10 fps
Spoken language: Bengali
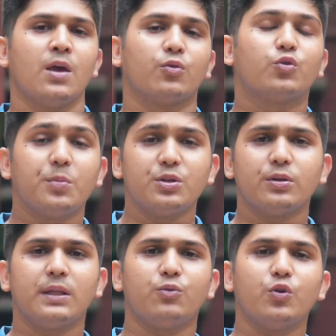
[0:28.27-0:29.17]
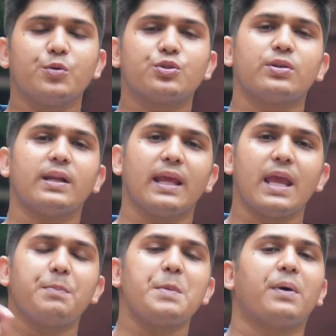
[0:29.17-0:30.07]
তো তুমি যদি দুই বছরের
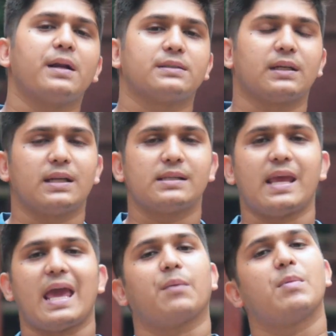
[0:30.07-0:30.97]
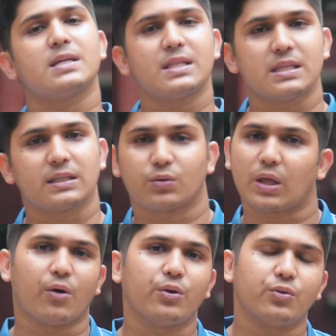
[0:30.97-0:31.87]
এই প্রিপারেশানটা এসে এক মাসে নিতে চাও
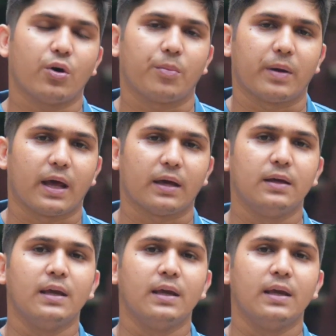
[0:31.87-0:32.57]
তাহলে তো হবে না